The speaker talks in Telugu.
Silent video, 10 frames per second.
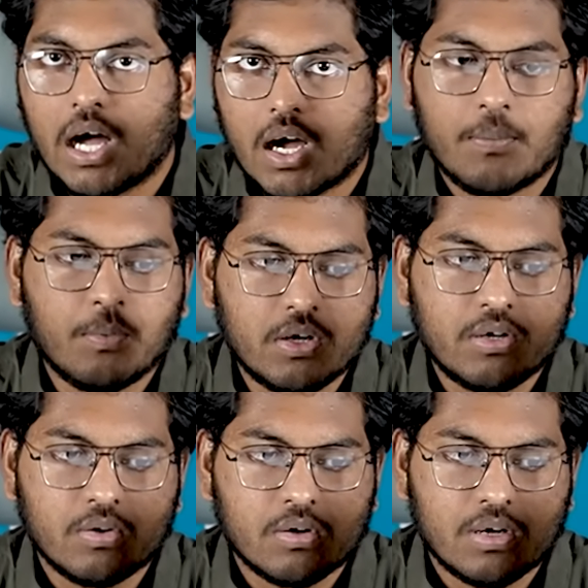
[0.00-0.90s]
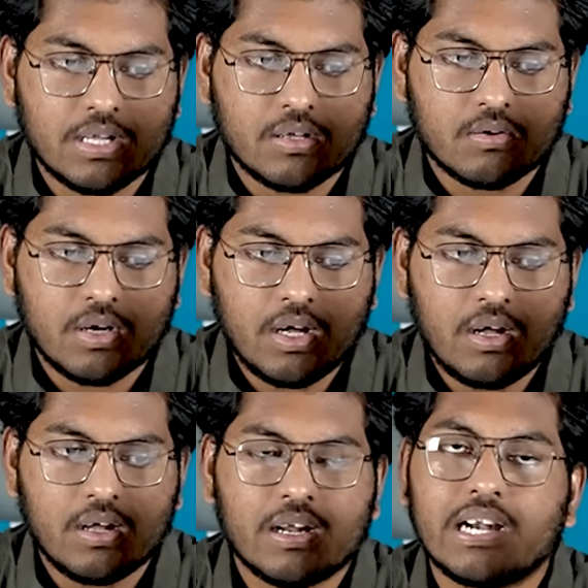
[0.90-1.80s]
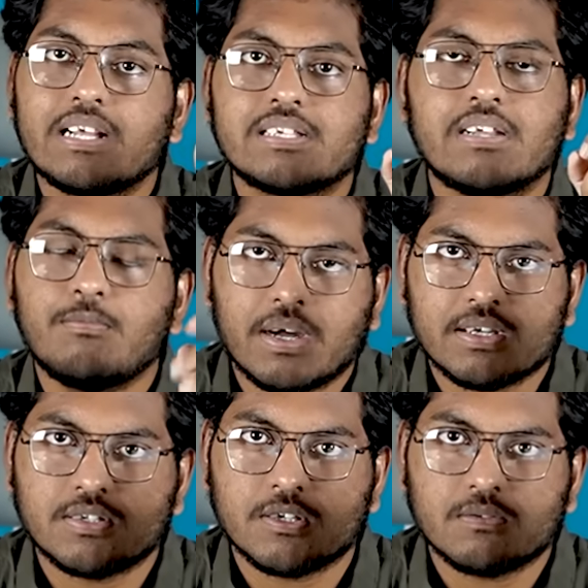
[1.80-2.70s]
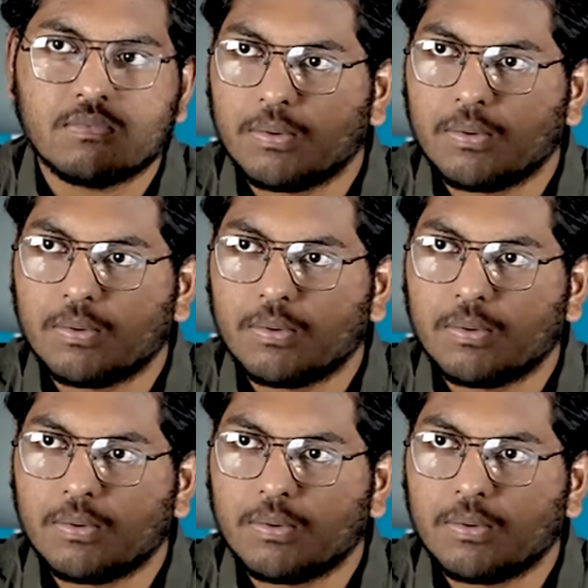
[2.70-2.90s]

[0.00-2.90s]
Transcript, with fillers: ఆ కబోర్డ్ని కొన్న వాళ్ళందరూ కూడా రేటింగ్స్ అనేవి బాగా ఇచ్చారు